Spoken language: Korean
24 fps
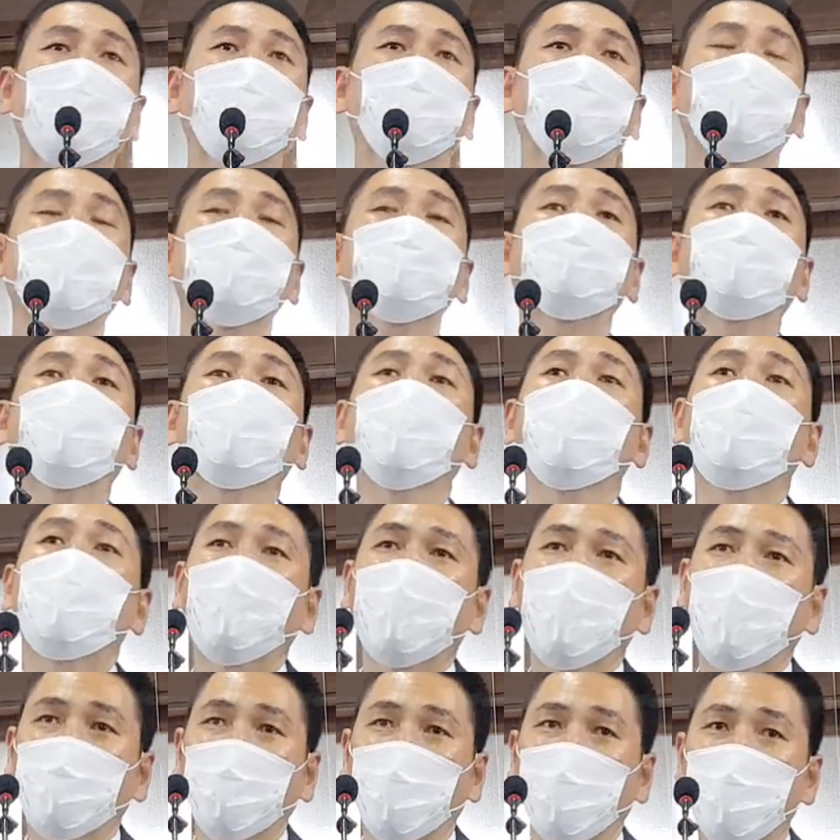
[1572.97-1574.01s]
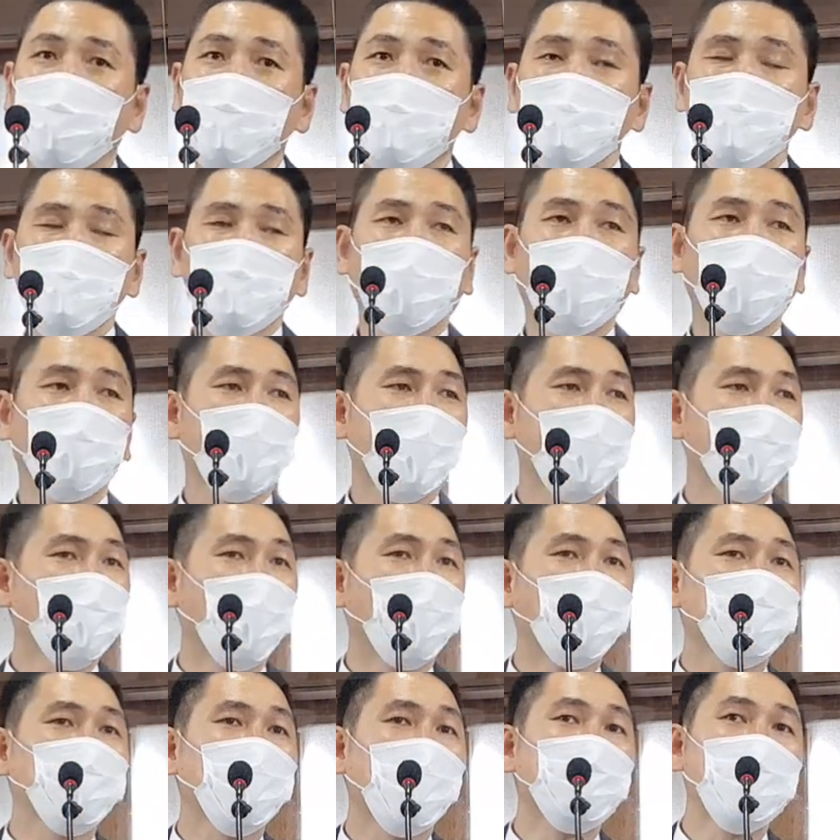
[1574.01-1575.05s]
10%만 해도 거기에
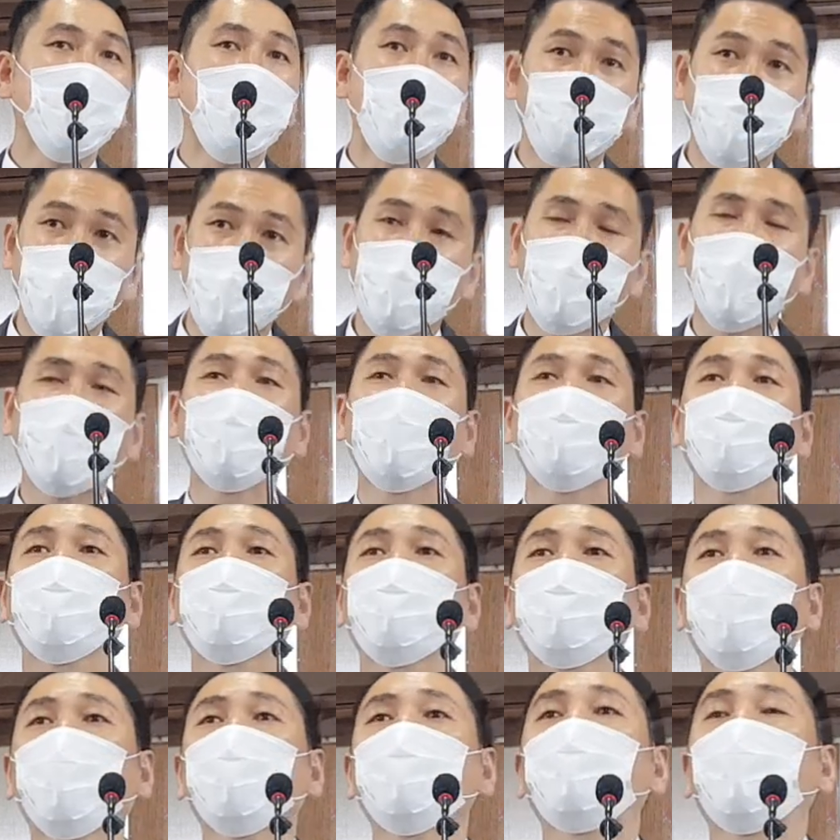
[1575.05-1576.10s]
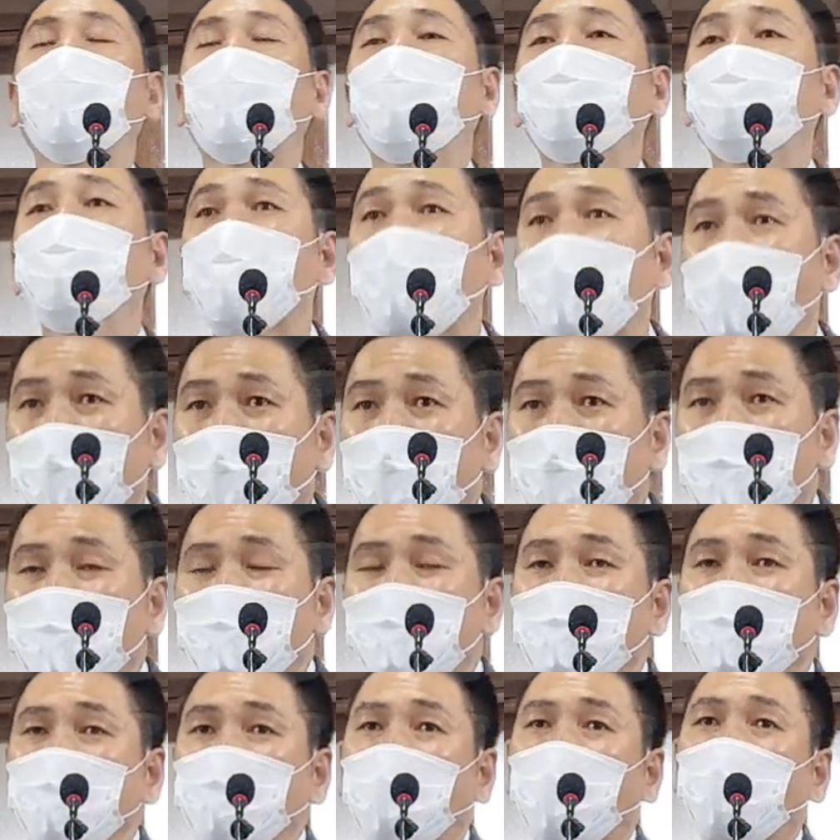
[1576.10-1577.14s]
0.1%만 돼도 저는 하루에
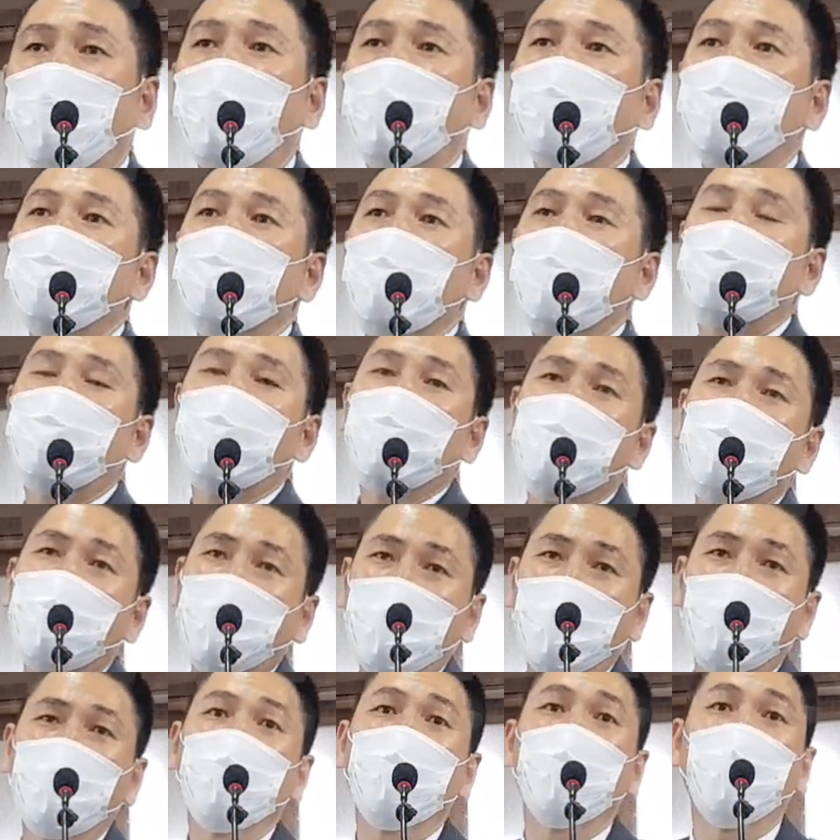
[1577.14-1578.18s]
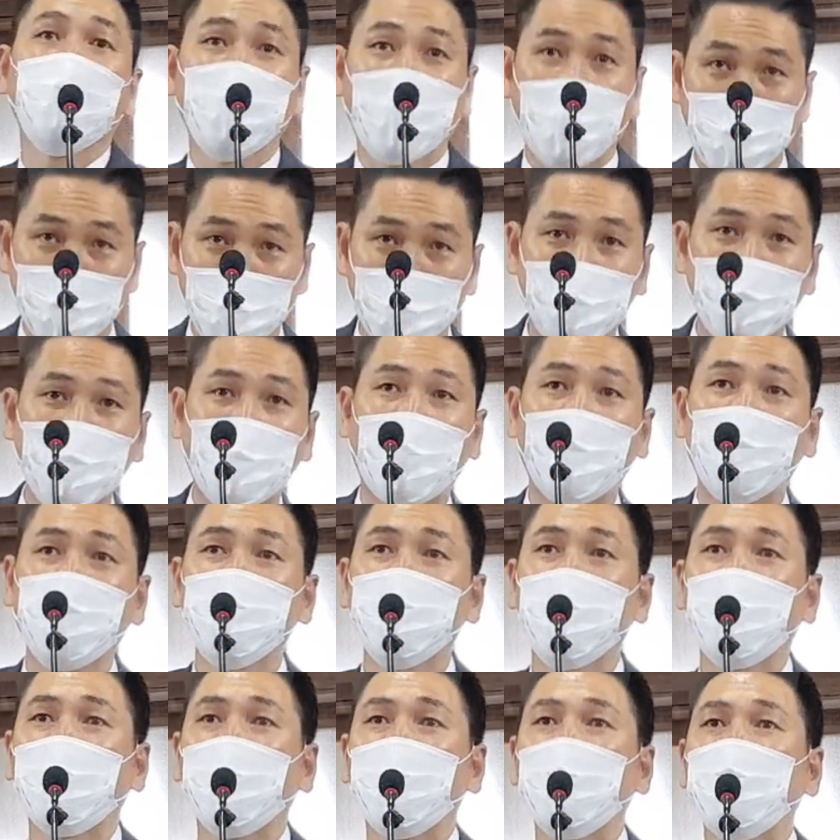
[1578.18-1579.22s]
전화를 몇 번을 받았는지 여러분 계산이
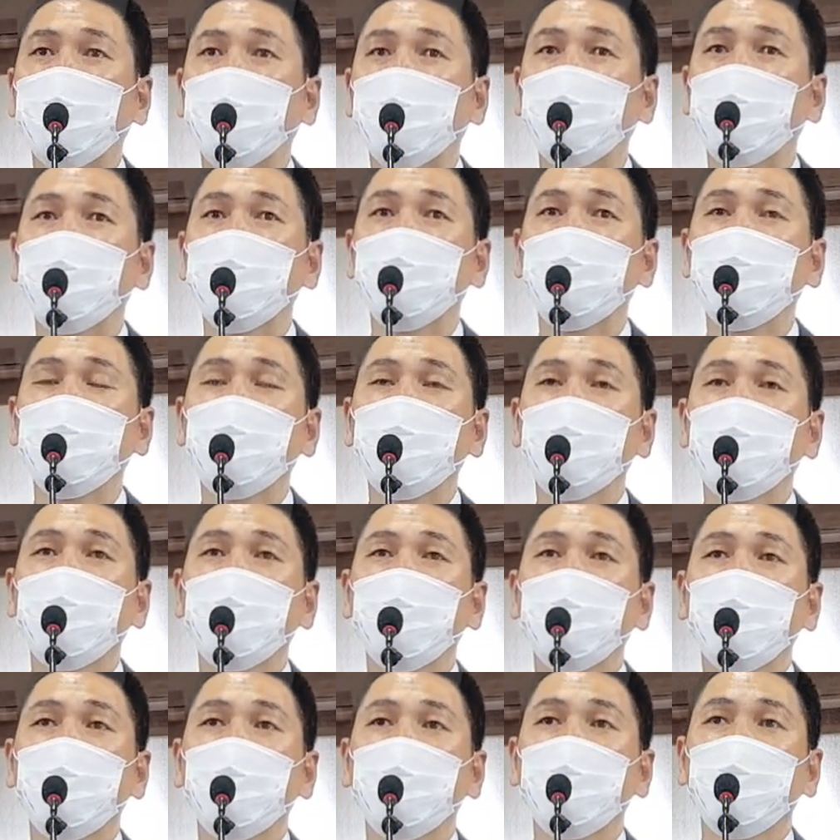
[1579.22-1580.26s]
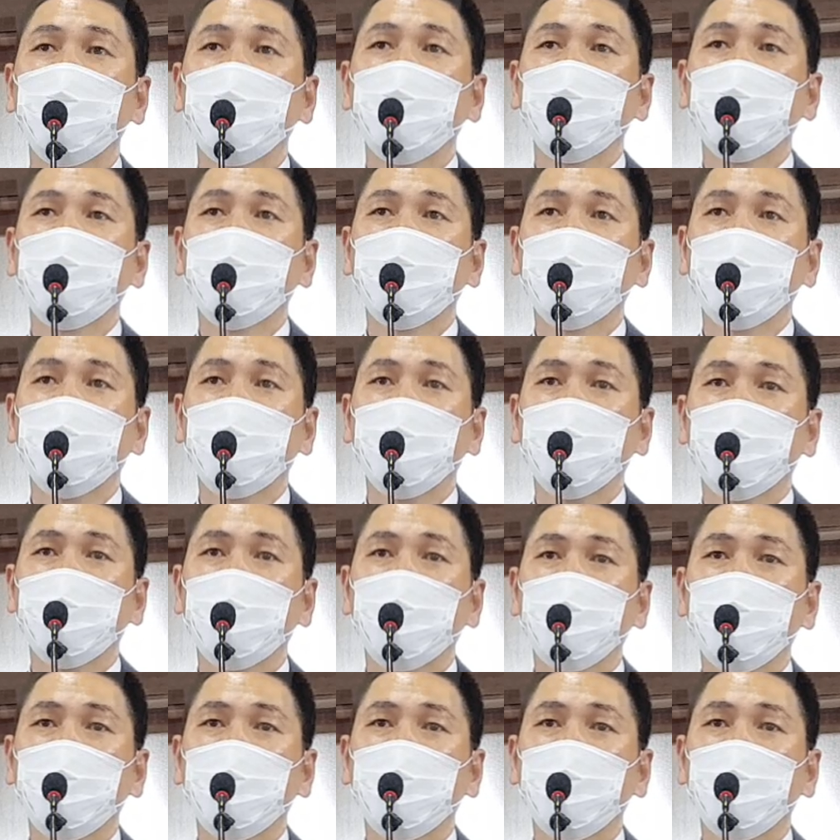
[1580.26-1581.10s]
나오잖아요. 예.